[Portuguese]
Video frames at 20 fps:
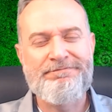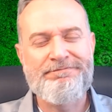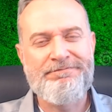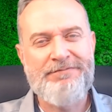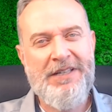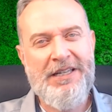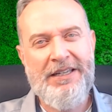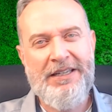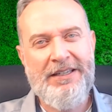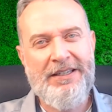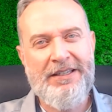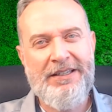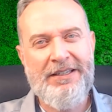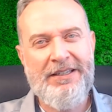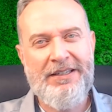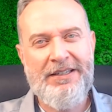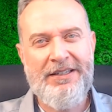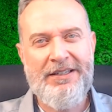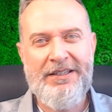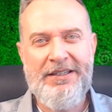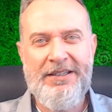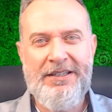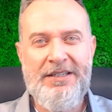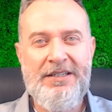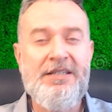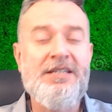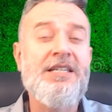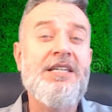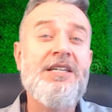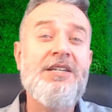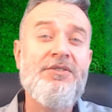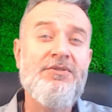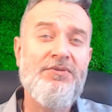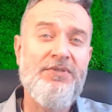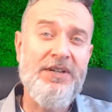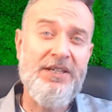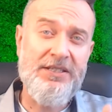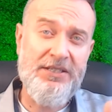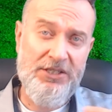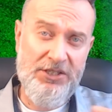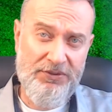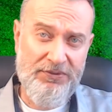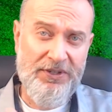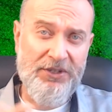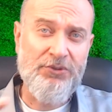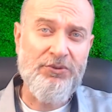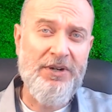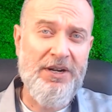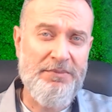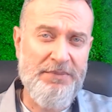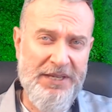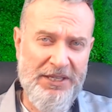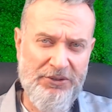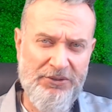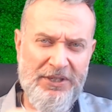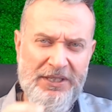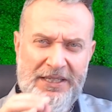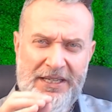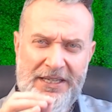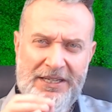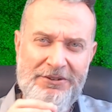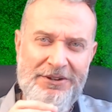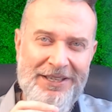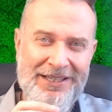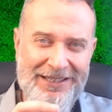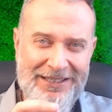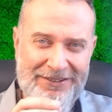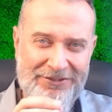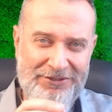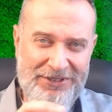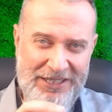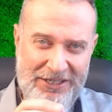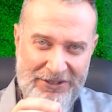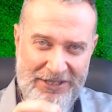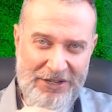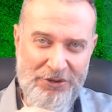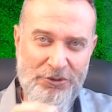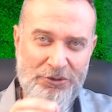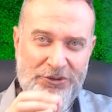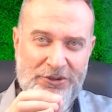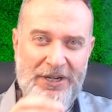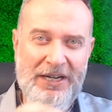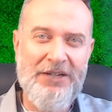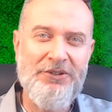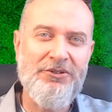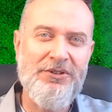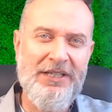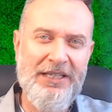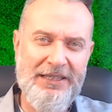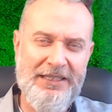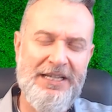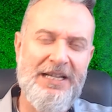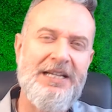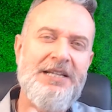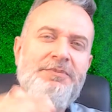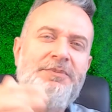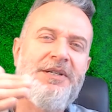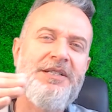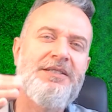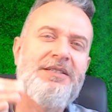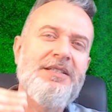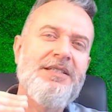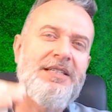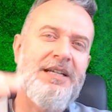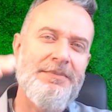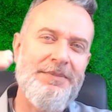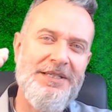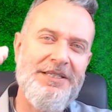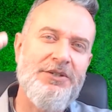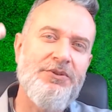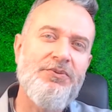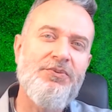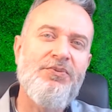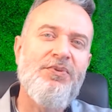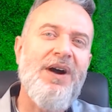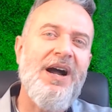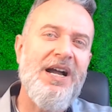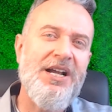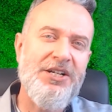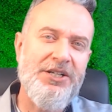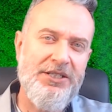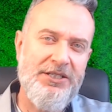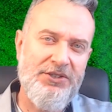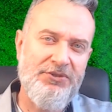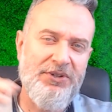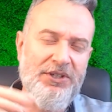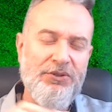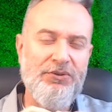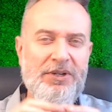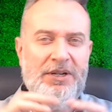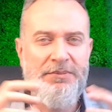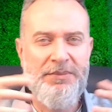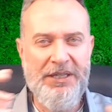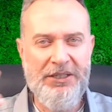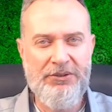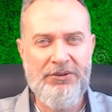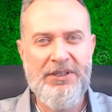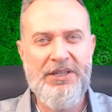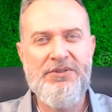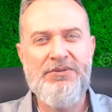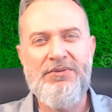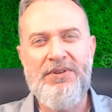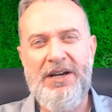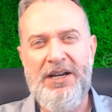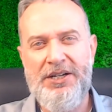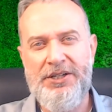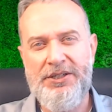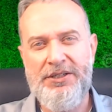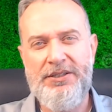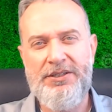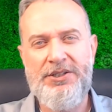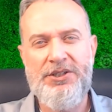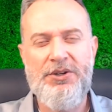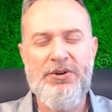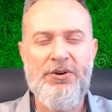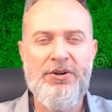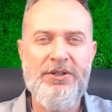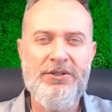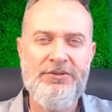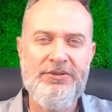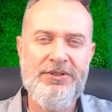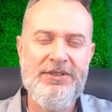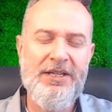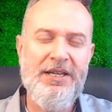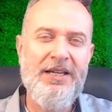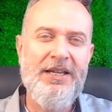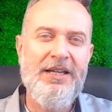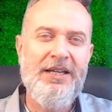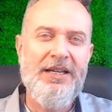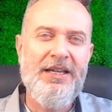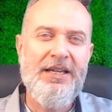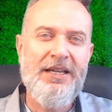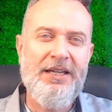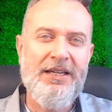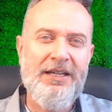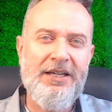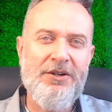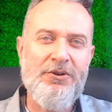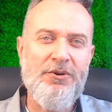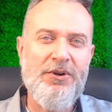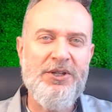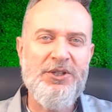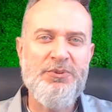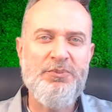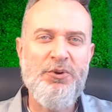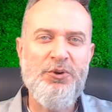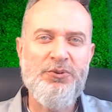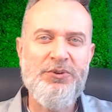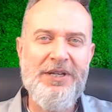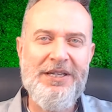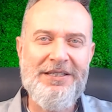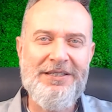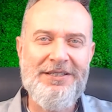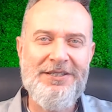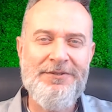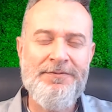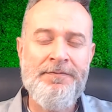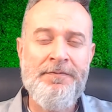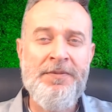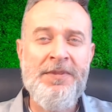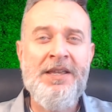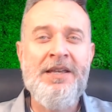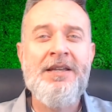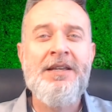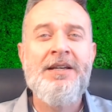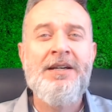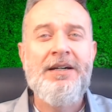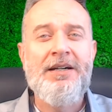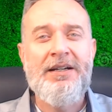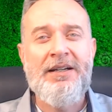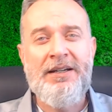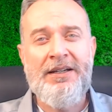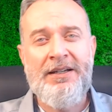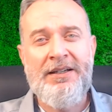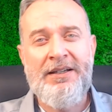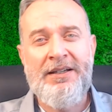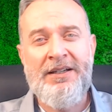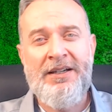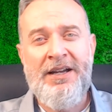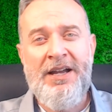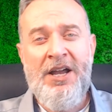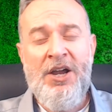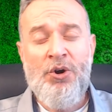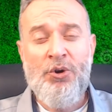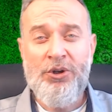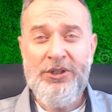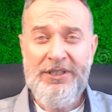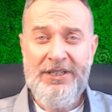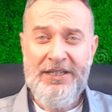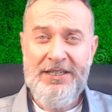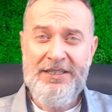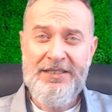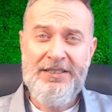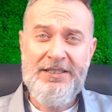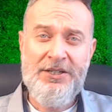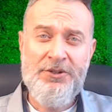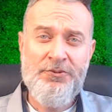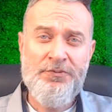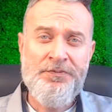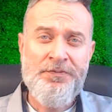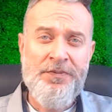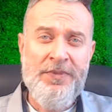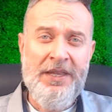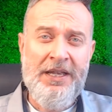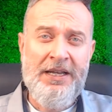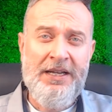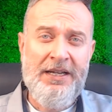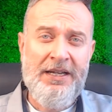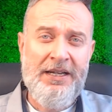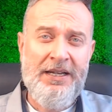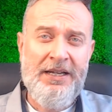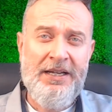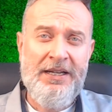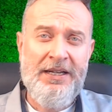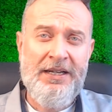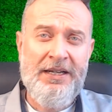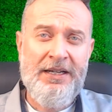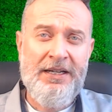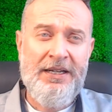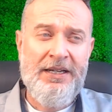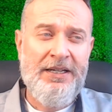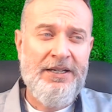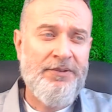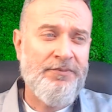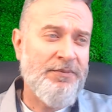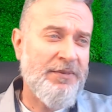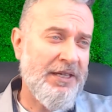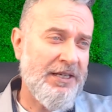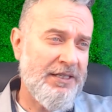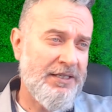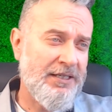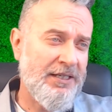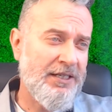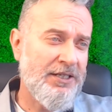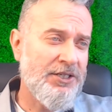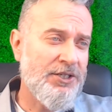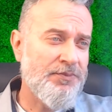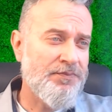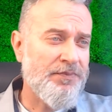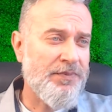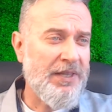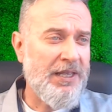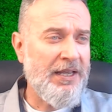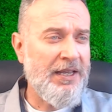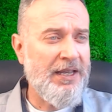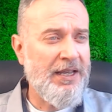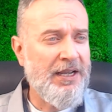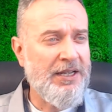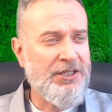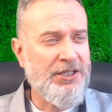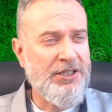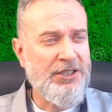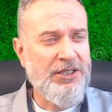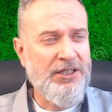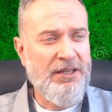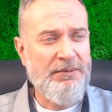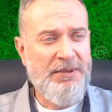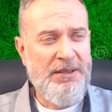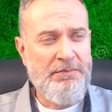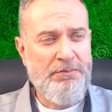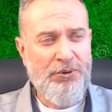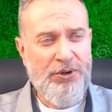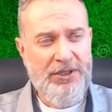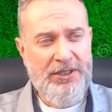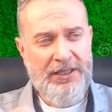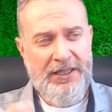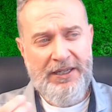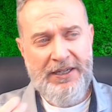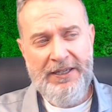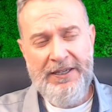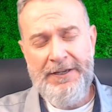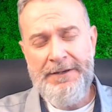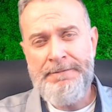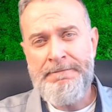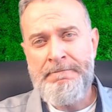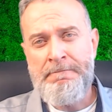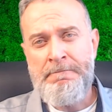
é, é, níveis de faturamento, que daí não é você não tem que controlar no detalhe, mas você sabe que são faixas de faturamento, tem faixas de royalties é, correspondentes. Ah, outra questão é, interessante, é, a gente também pode ter aqui